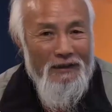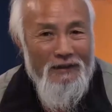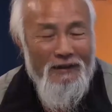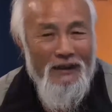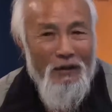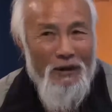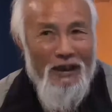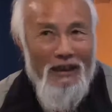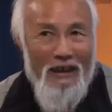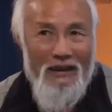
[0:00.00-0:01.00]
因为在国
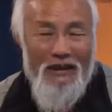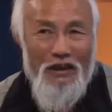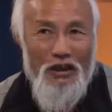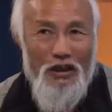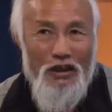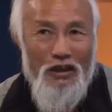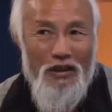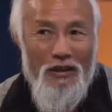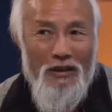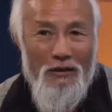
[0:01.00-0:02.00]
内呢，已经
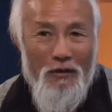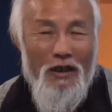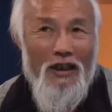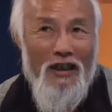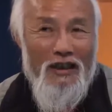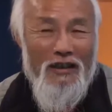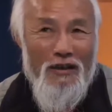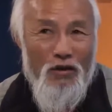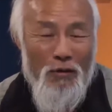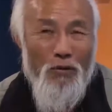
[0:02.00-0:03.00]
我也
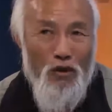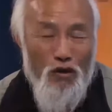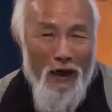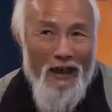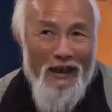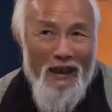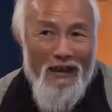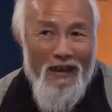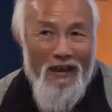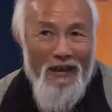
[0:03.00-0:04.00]
初步算了一下子，